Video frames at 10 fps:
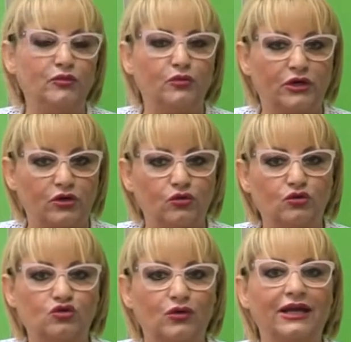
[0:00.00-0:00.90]
mio
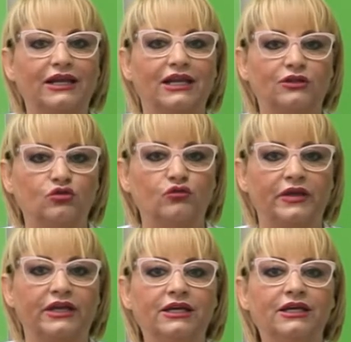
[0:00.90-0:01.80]
percorso anche
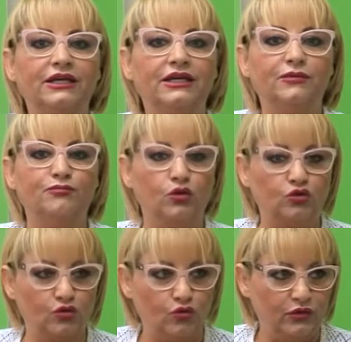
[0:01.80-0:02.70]
laddove i
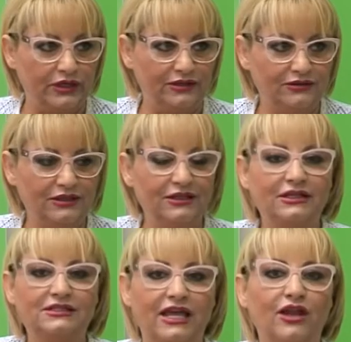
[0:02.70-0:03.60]
bottoni
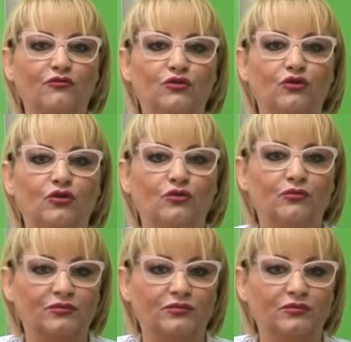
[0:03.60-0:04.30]
servono